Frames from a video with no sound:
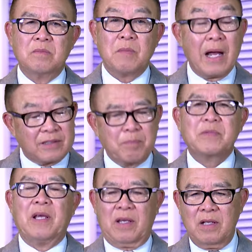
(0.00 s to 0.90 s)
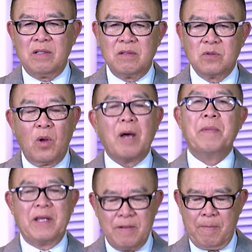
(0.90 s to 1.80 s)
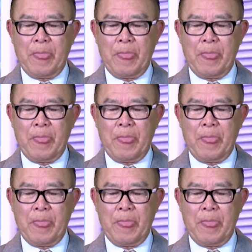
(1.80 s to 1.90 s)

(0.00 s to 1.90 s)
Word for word: 300 tỷ đô la Mỹ.